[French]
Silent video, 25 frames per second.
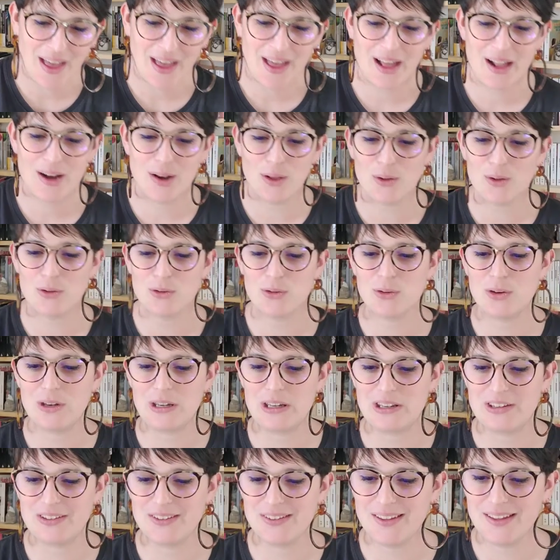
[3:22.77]
Alors,
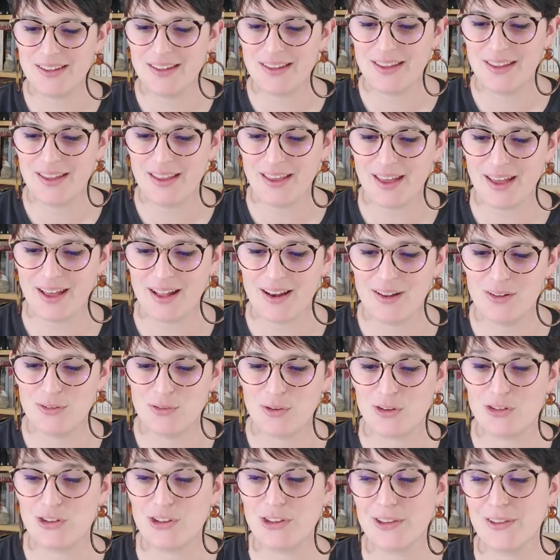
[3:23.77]
j'ai
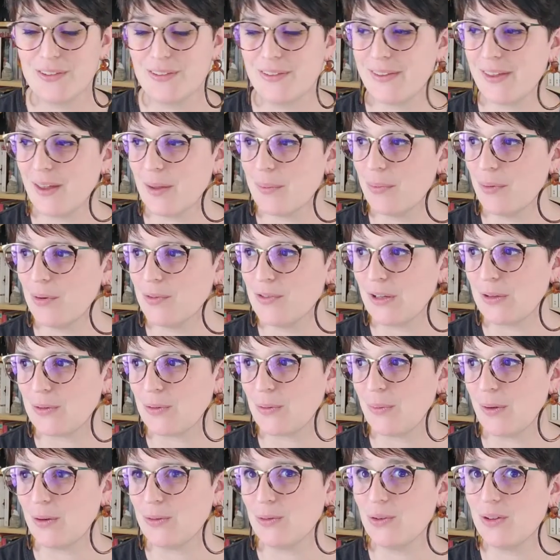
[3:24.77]
critiqué un peu le fait
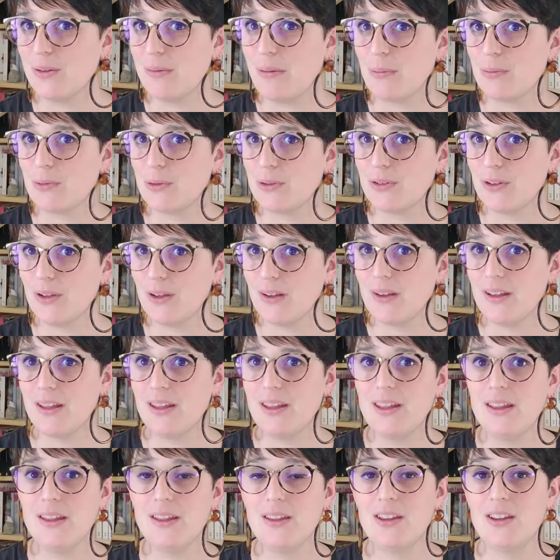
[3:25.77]
qu'on parle toujours des mêmes auteurs et